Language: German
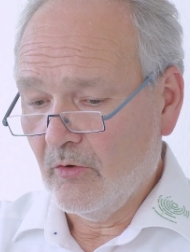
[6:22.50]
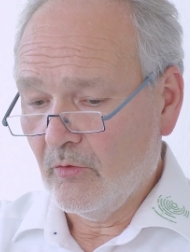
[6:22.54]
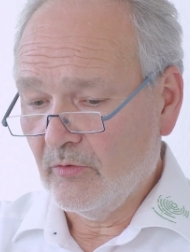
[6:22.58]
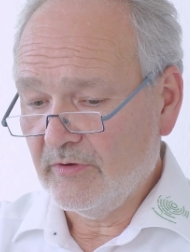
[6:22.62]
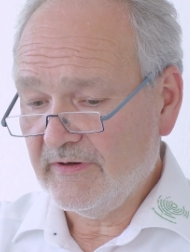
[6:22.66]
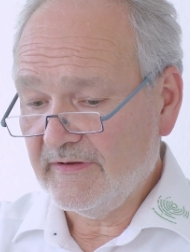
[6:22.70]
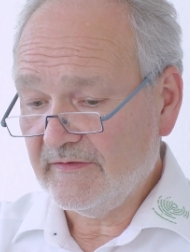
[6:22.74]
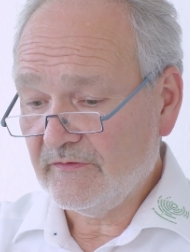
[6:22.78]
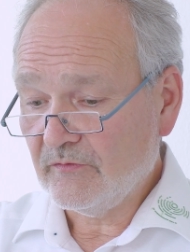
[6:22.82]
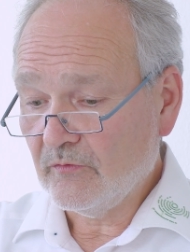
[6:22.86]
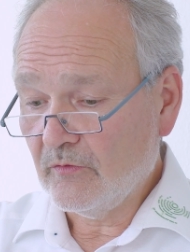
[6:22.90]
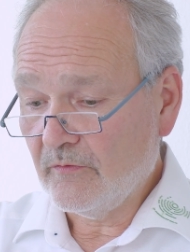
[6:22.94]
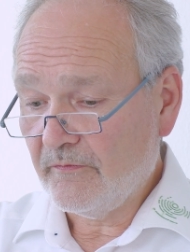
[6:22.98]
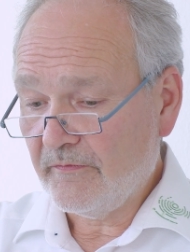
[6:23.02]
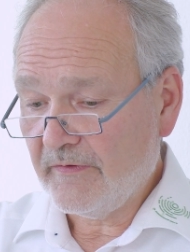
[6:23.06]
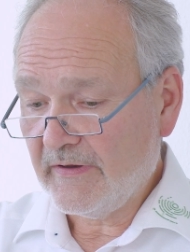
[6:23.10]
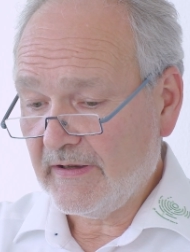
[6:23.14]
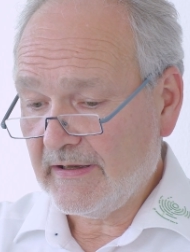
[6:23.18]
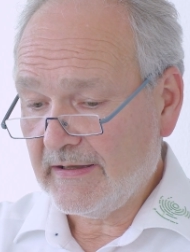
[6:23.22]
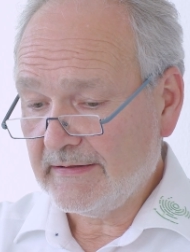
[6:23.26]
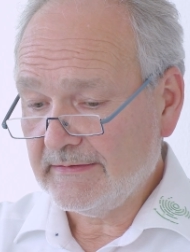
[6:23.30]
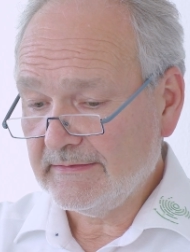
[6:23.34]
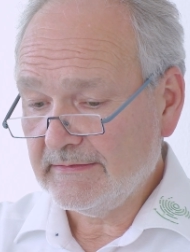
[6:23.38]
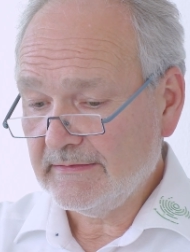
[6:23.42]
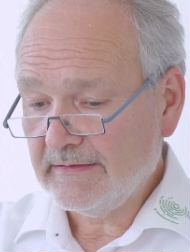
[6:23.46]
Und
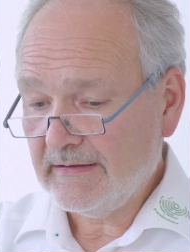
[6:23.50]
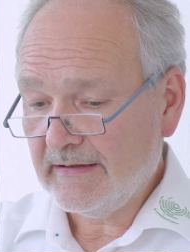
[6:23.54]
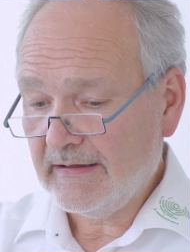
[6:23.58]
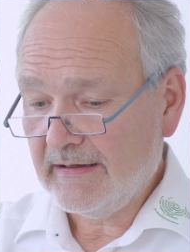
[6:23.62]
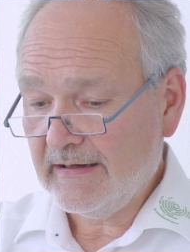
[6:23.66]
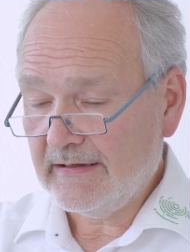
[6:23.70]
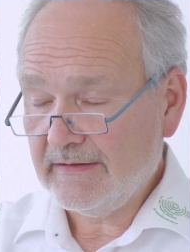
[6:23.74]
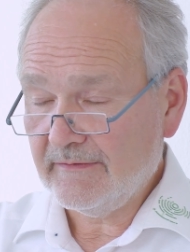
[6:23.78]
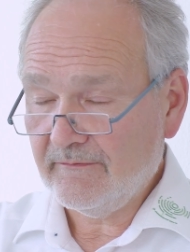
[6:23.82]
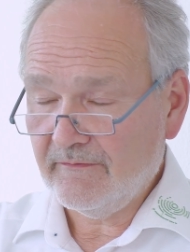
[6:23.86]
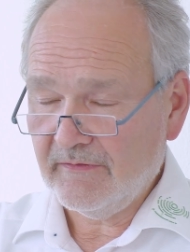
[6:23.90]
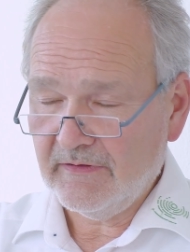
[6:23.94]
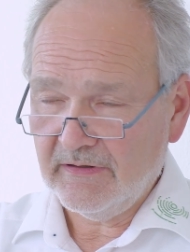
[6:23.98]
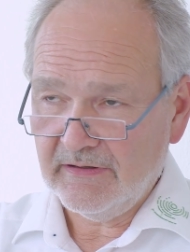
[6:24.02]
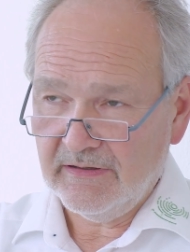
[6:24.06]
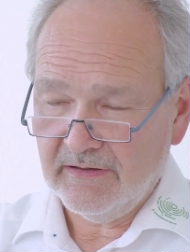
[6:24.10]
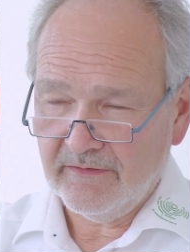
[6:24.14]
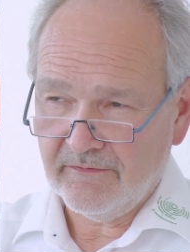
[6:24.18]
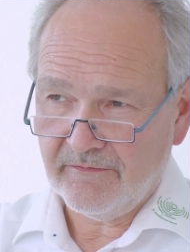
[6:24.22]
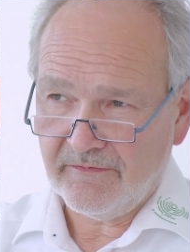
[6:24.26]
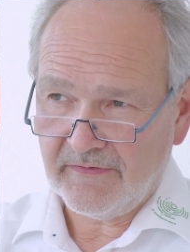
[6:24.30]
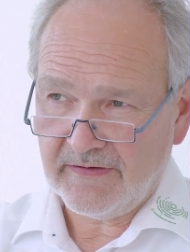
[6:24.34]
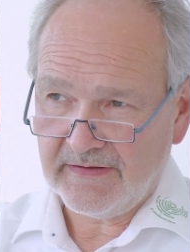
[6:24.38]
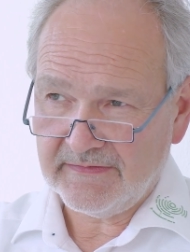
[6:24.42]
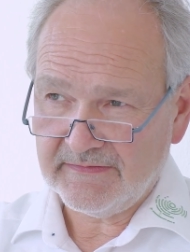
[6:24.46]
insofern hätten wir hier
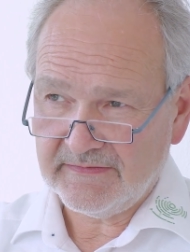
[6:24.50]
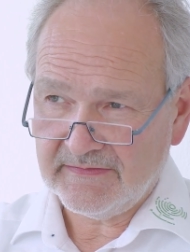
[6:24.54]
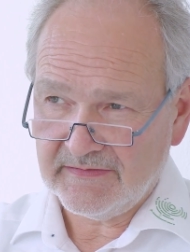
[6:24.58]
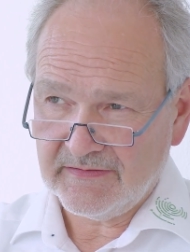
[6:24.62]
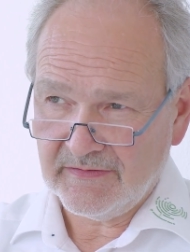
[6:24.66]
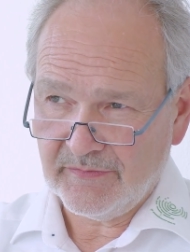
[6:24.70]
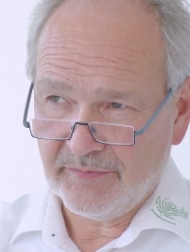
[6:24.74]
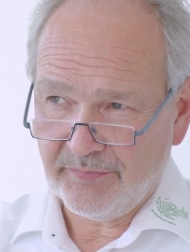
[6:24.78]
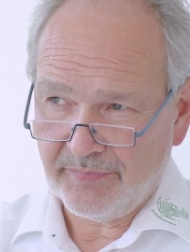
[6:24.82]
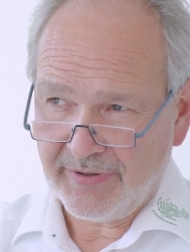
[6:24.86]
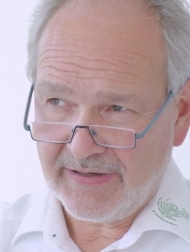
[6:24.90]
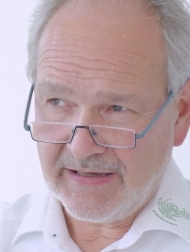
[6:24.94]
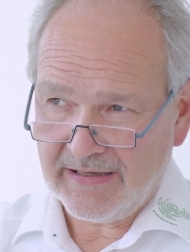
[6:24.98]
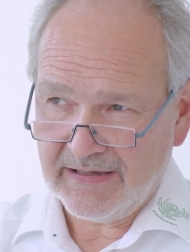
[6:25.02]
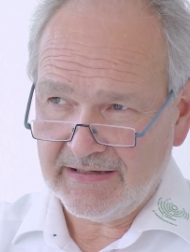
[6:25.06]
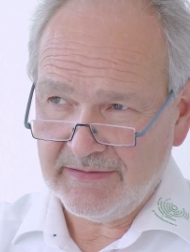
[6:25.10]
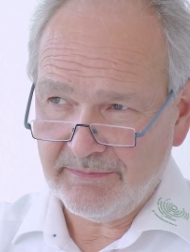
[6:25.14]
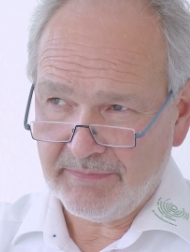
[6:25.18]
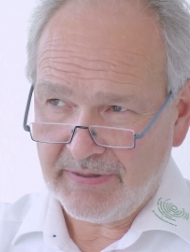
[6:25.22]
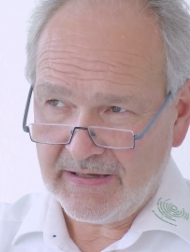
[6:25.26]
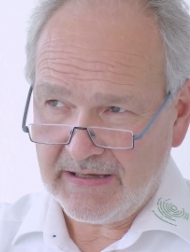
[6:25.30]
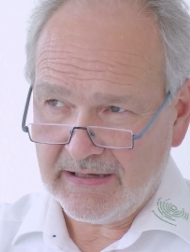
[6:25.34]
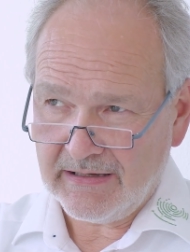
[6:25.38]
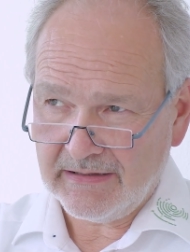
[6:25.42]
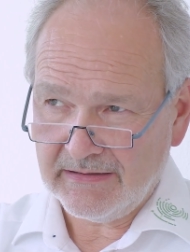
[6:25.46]
fast
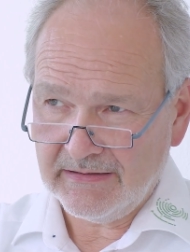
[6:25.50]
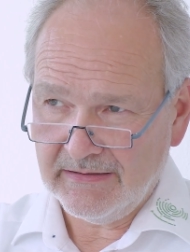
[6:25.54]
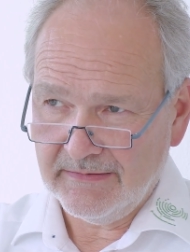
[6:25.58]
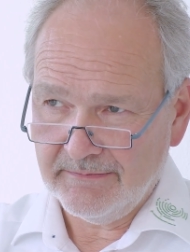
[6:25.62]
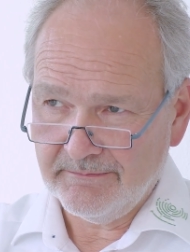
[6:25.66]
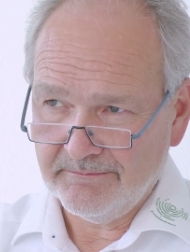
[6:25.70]
Pari-Pari.